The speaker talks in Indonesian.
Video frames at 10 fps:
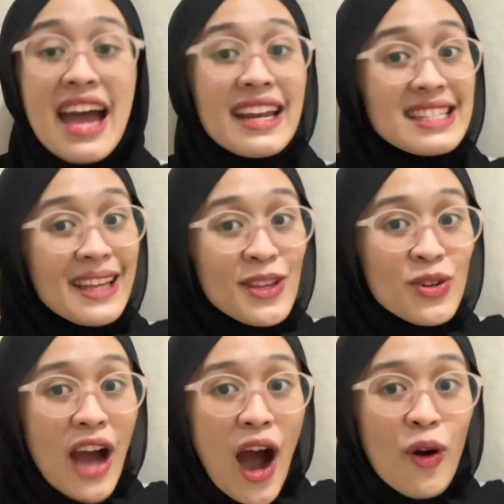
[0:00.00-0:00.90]
Di sini
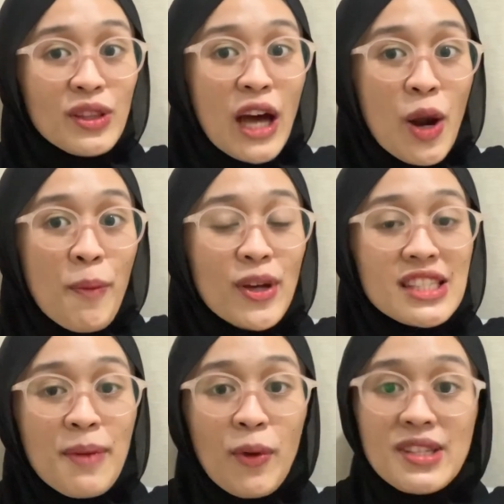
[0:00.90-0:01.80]
juga aku taruh
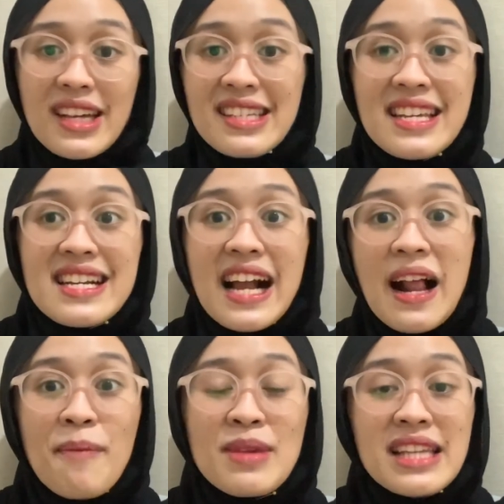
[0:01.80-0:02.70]
poster-poster, jadi
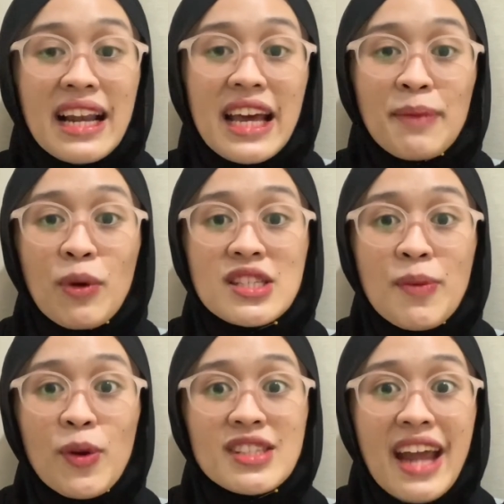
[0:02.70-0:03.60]
kalian bisa lihat
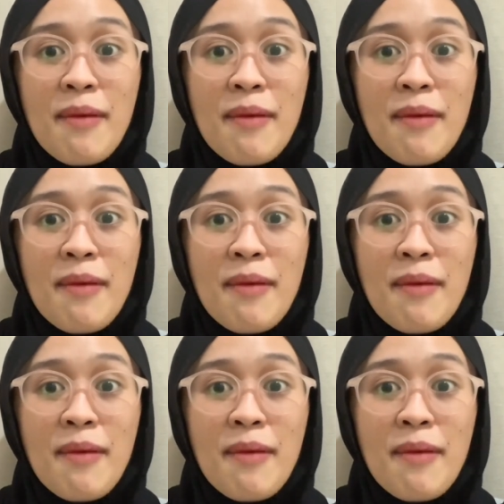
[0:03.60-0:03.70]
poster-posternya